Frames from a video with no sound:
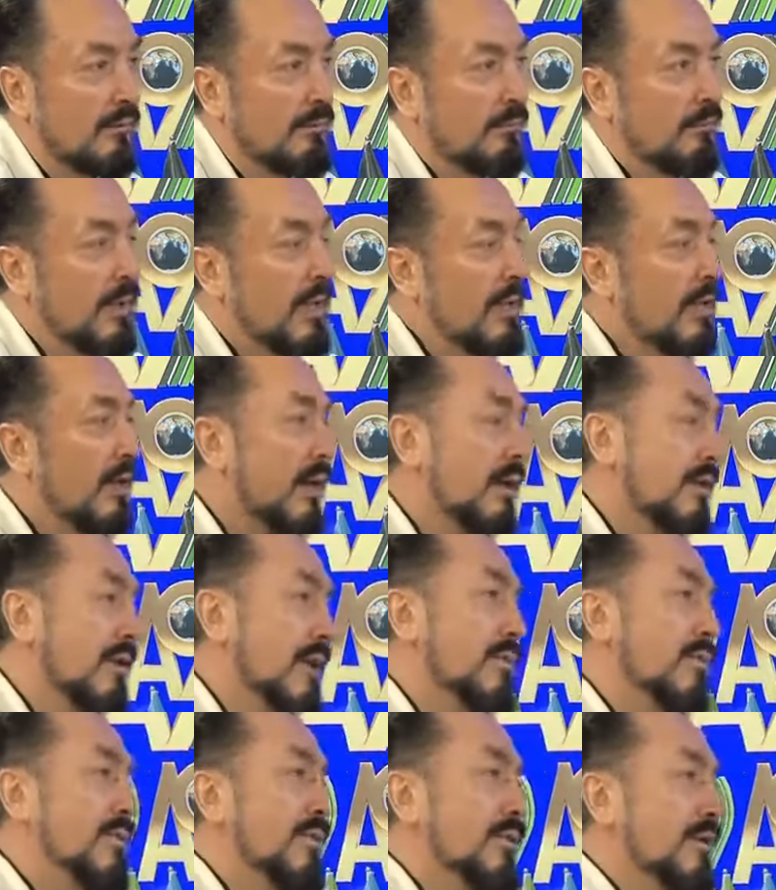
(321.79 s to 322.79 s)
Ben
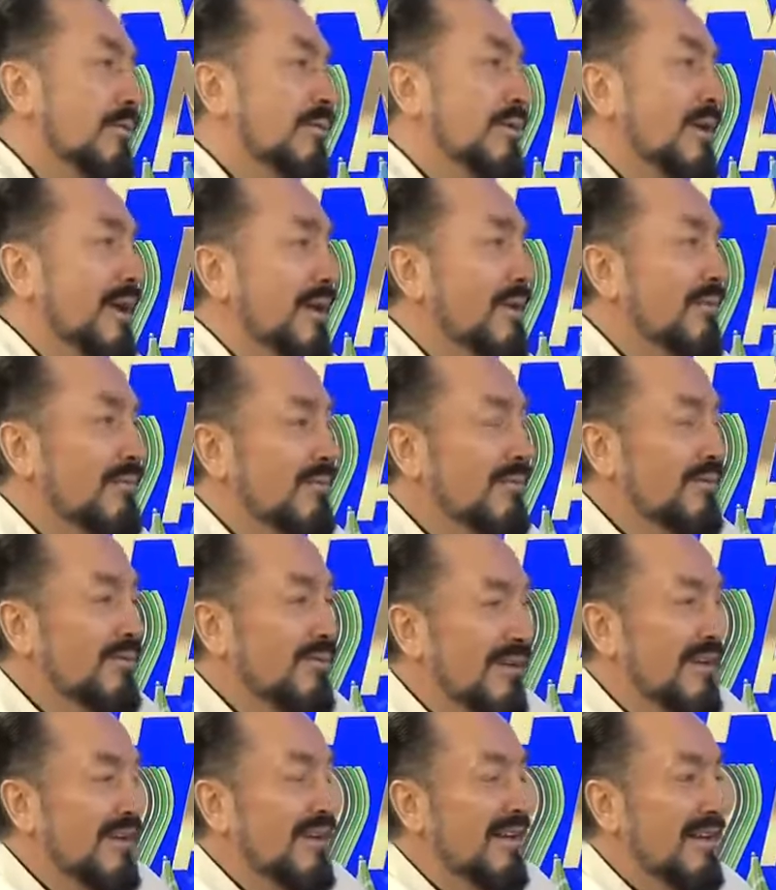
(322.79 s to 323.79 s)
anlamıyorum yani bunu.
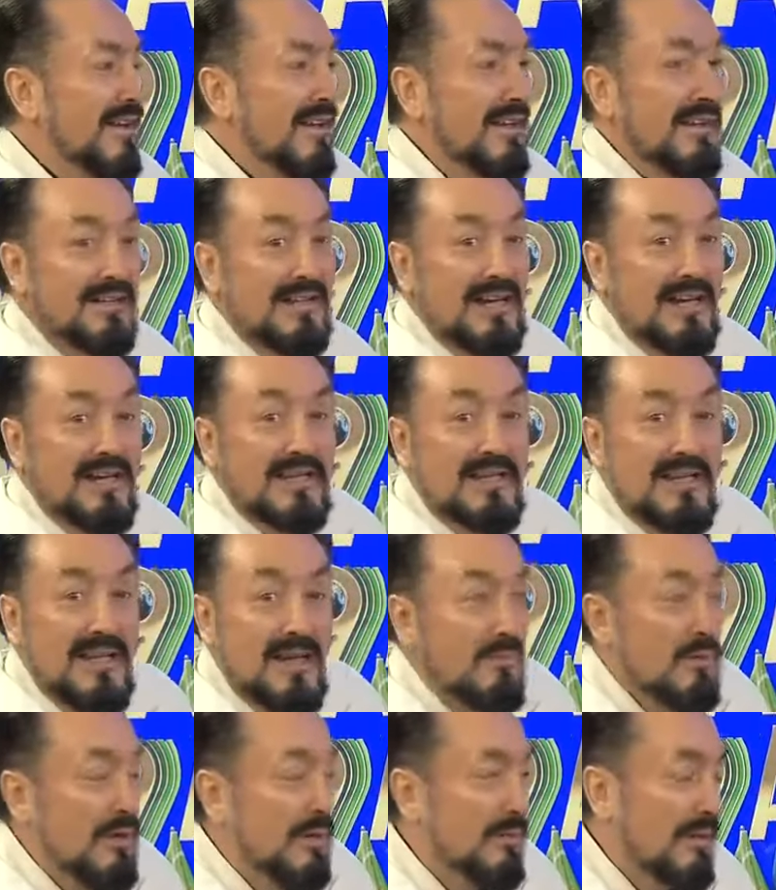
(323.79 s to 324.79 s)
Yani niye
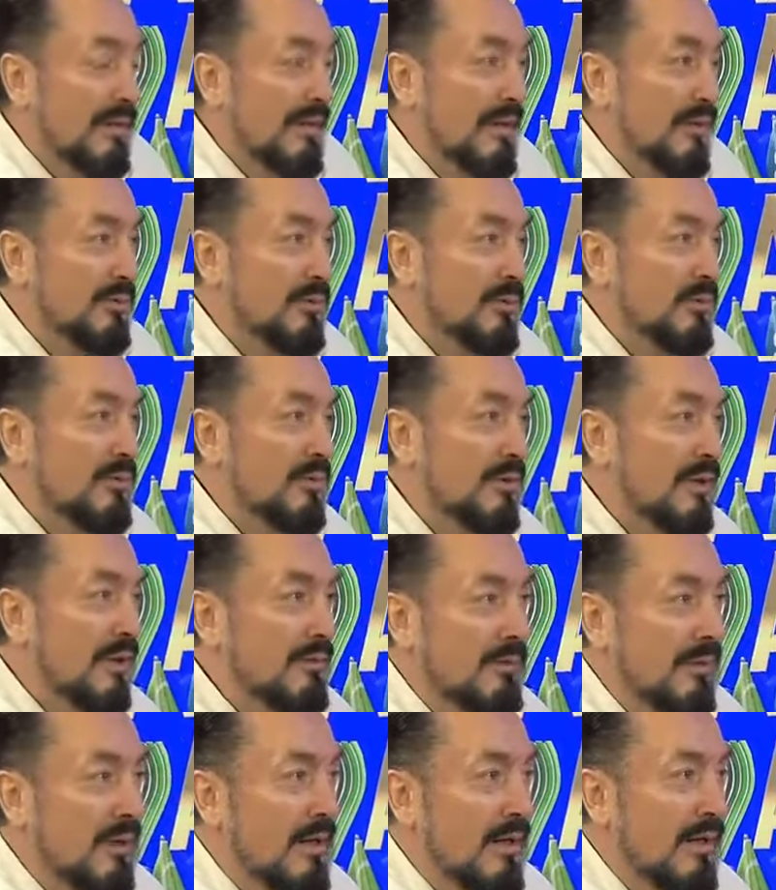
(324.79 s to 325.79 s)
buna gerek duydular?
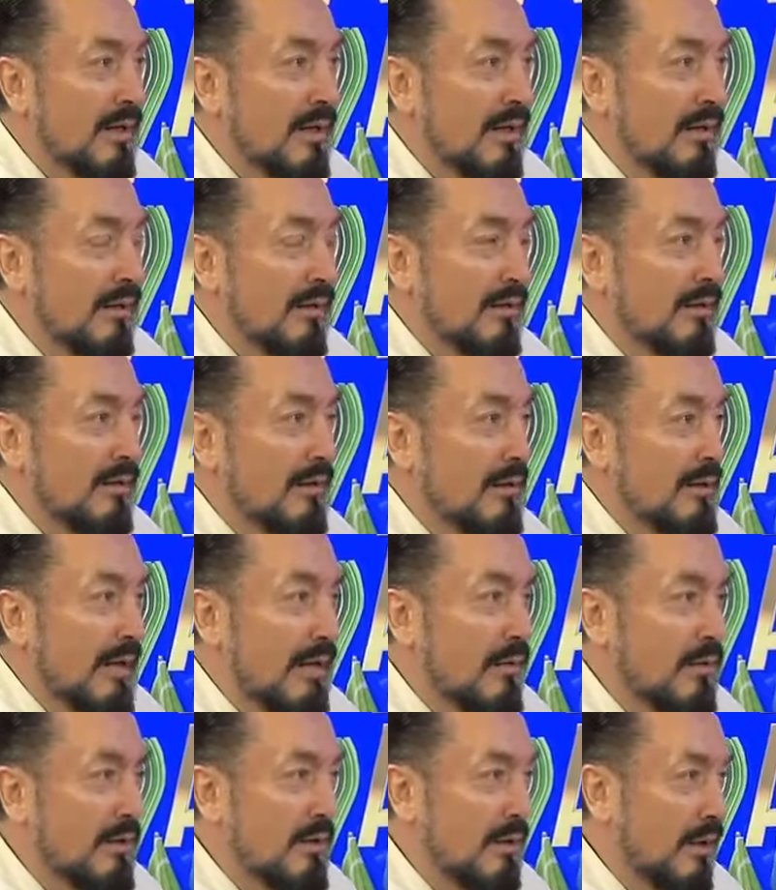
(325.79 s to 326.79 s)

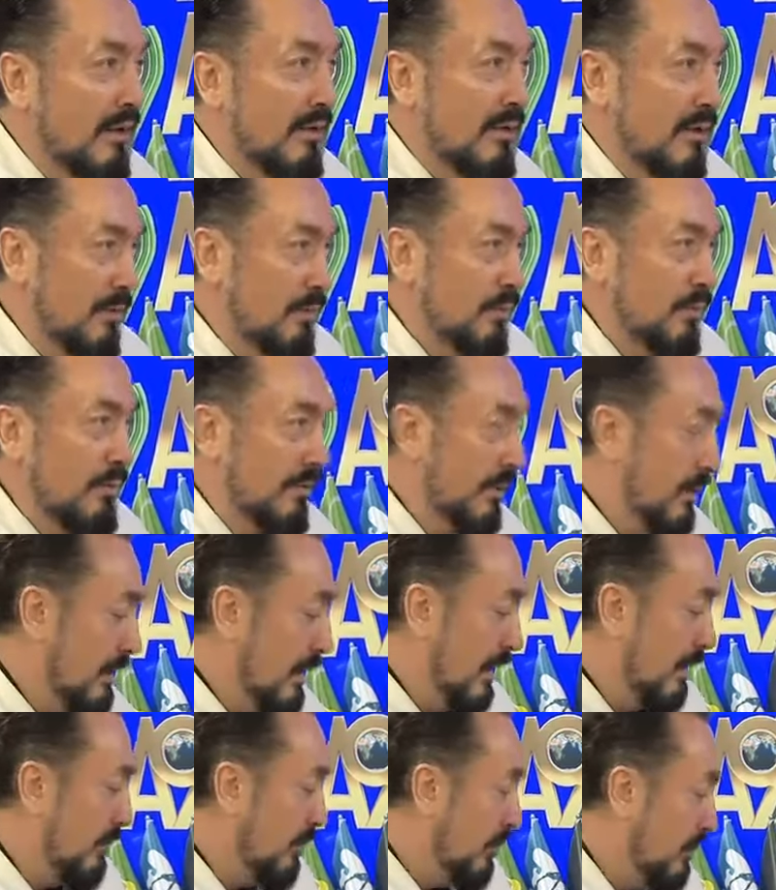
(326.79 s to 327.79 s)
yani krallar bölümü
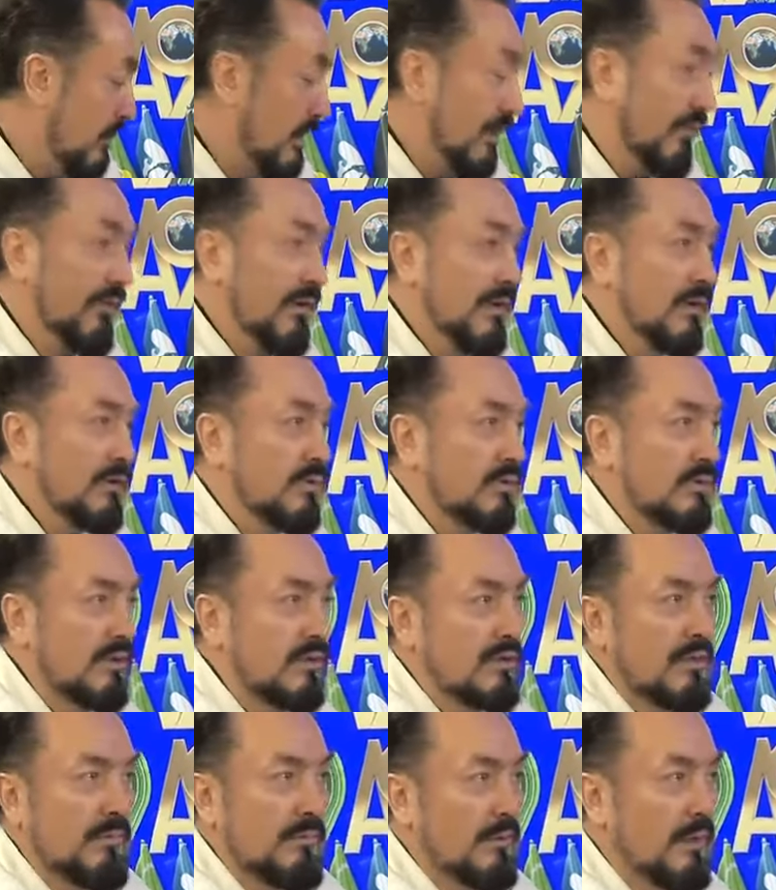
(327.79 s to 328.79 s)
Yani bu ne faydası olacak
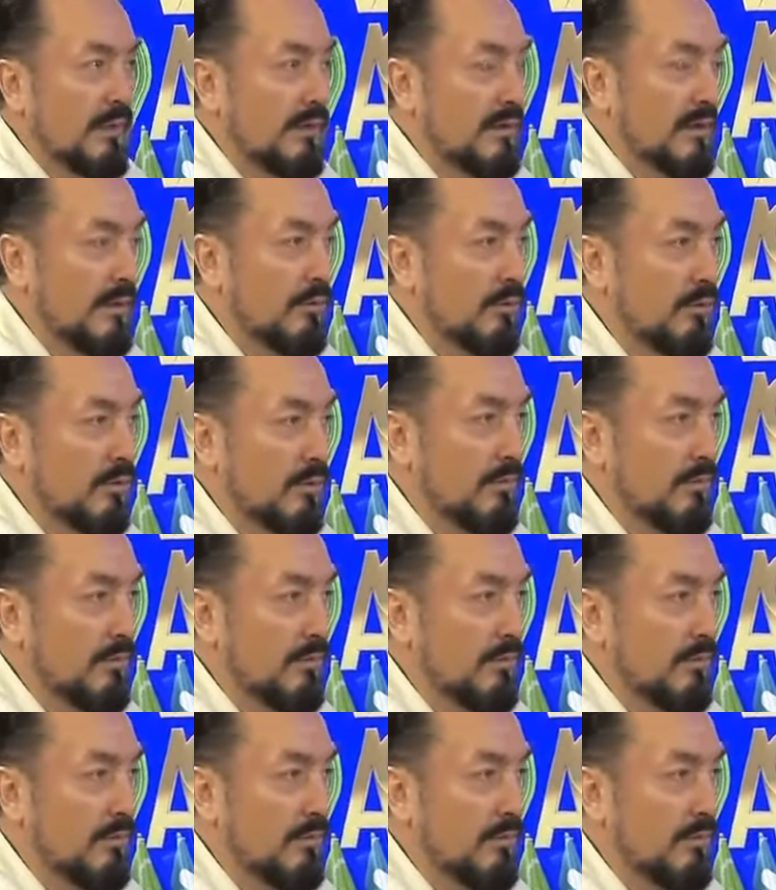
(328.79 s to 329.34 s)
insan ben anlamıyorum.